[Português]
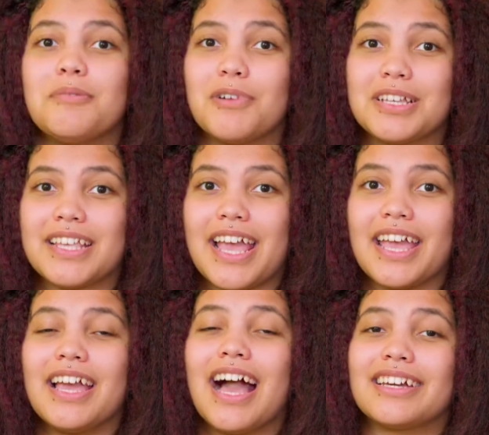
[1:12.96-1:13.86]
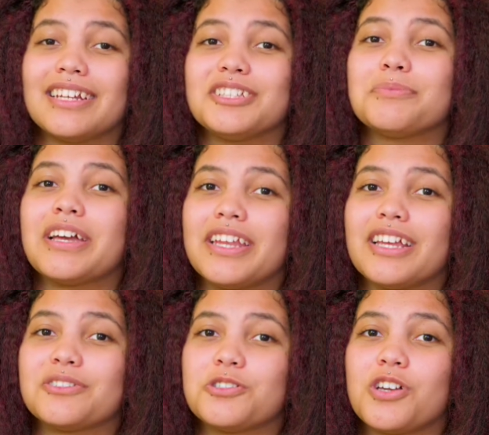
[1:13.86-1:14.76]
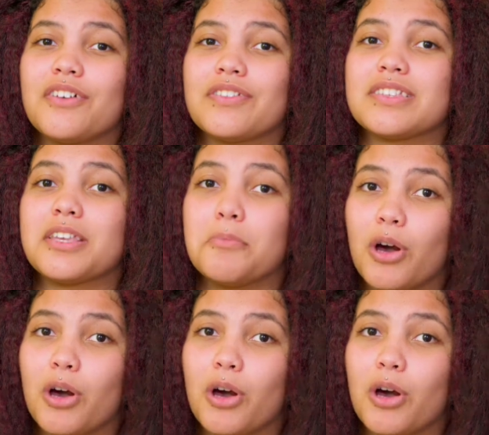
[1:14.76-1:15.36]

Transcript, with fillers: Pois é, a grande maioria dos jovens que